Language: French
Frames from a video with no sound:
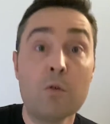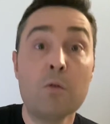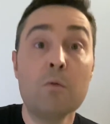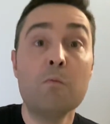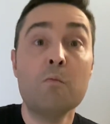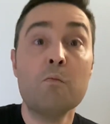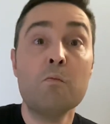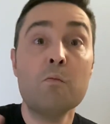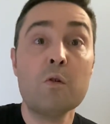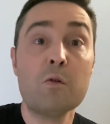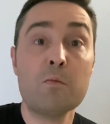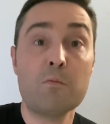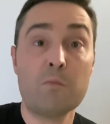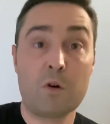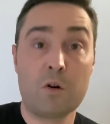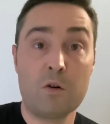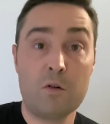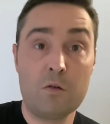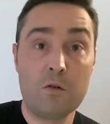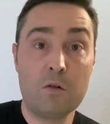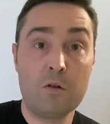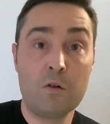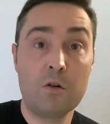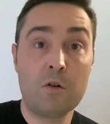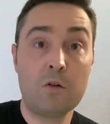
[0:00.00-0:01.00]
moment
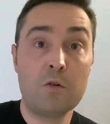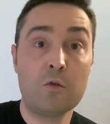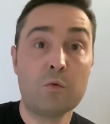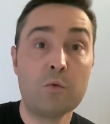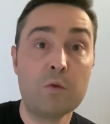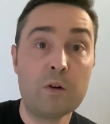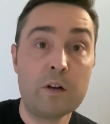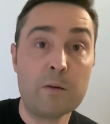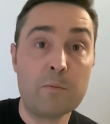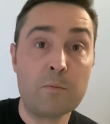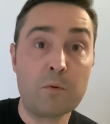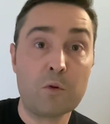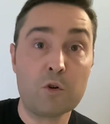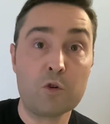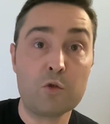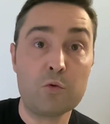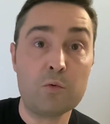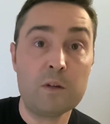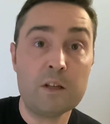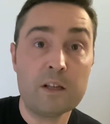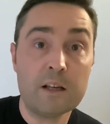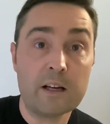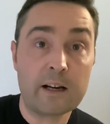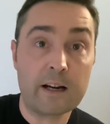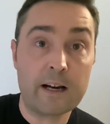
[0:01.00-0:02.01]
où il est
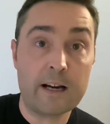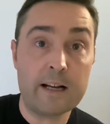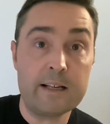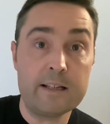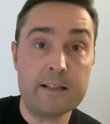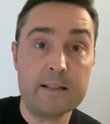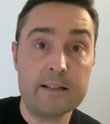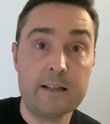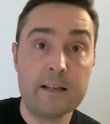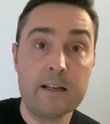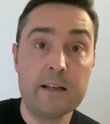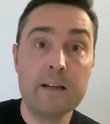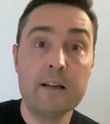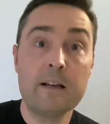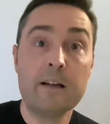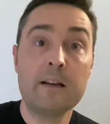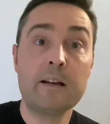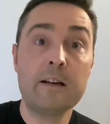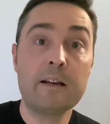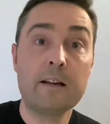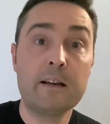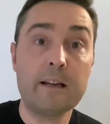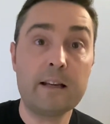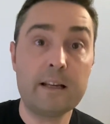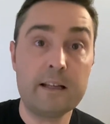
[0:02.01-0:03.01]
produit, réalisé
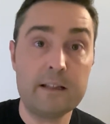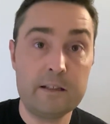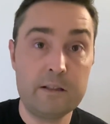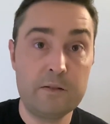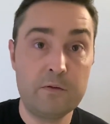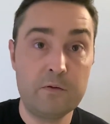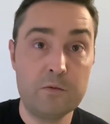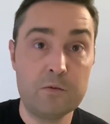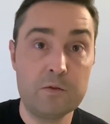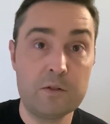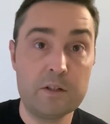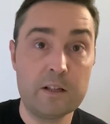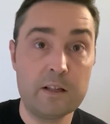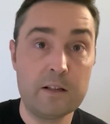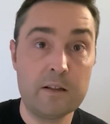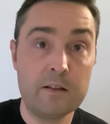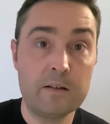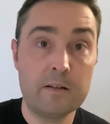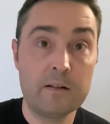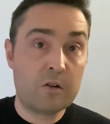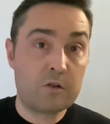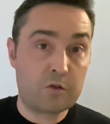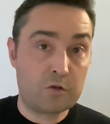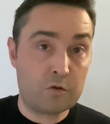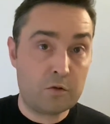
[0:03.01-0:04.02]
et diffusé.
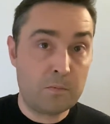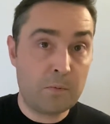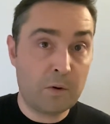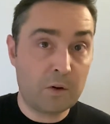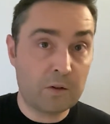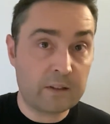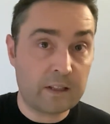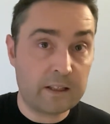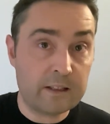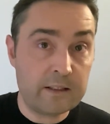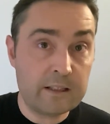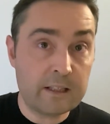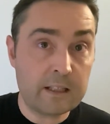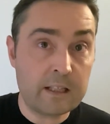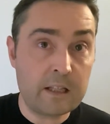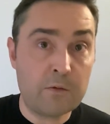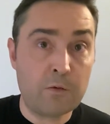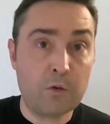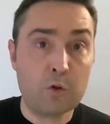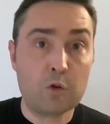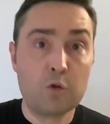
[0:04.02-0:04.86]
Je ne suis pas en train de dire qu'il faut